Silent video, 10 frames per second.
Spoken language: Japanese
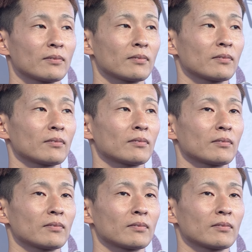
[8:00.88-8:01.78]
納得の
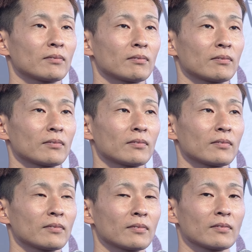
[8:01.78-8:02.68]
できる
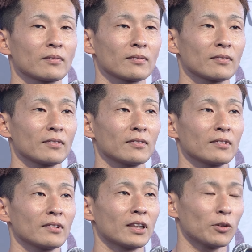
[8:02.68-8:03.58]
レースだった
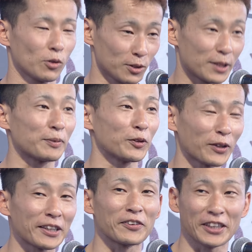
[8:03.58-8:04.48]
あの自分の中では